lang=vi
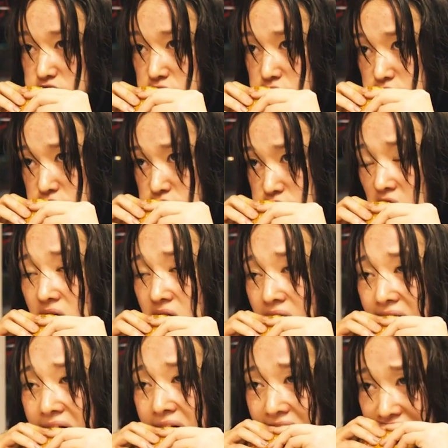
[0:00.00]
Vì thế đã
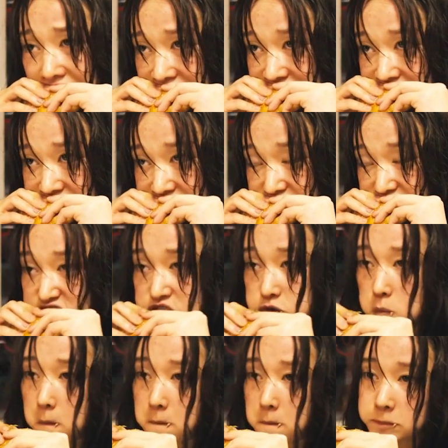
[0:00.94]
mời cô một bữa gà
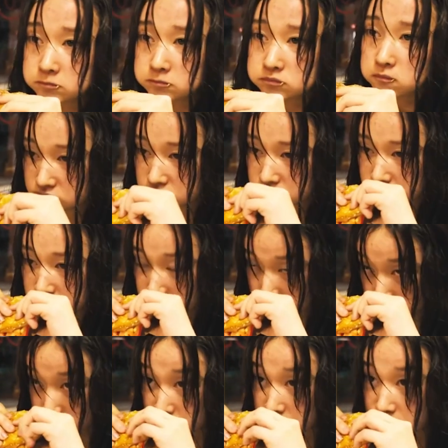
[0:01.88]
rán. Cô gái điên
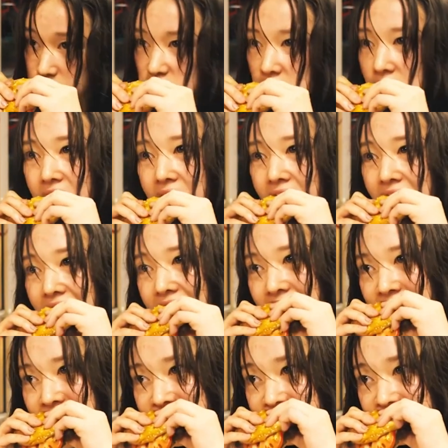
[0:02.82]
đơn thuần cho rằng mình đã
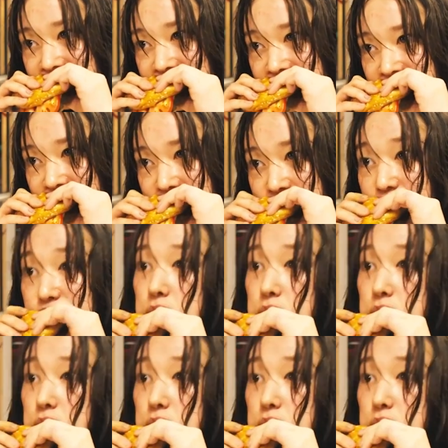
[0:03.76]
gặp người tốt.